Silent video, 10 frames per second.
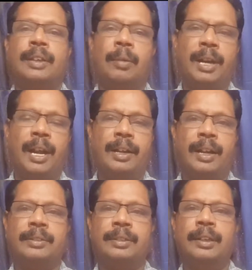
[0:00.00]
தமிழ்நாடு
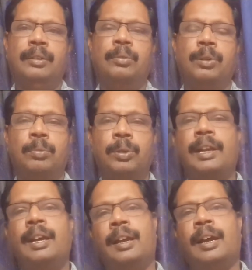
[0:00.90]
அரசு ஒரு
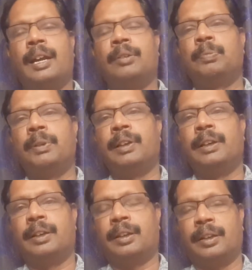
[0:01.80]
முக்கிய அறிவிப்பை
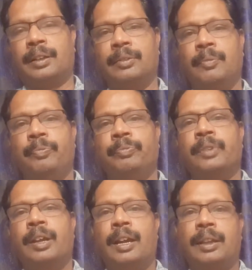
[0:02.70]
வெளியிட்டிருக்கிறது
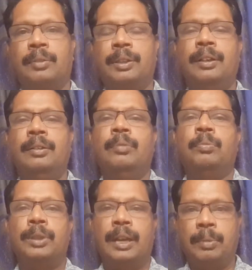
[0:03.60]
அதாவது
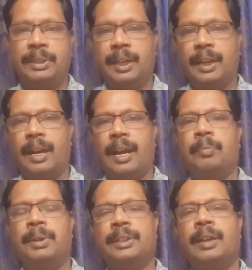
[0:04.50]
முதலமைச்சர்
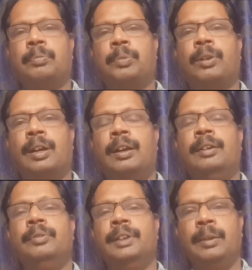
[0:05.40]
அமைச்சர் போன்ற
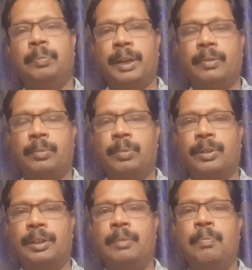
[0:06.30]
விஐபிகள்
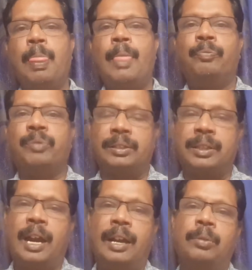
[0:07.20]
வரும்போது இந்த
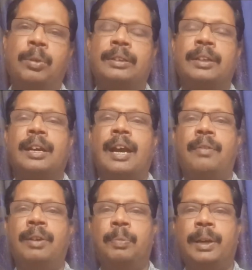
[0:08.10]
சாலை ஓரத்தில்
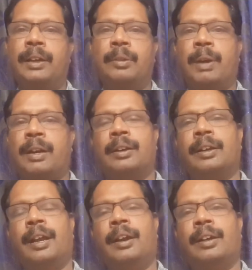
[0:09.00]
காவல் பணியில் இருப்பார்கள்
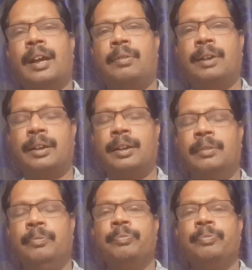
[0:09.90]
இல்லையா காவலர்கள்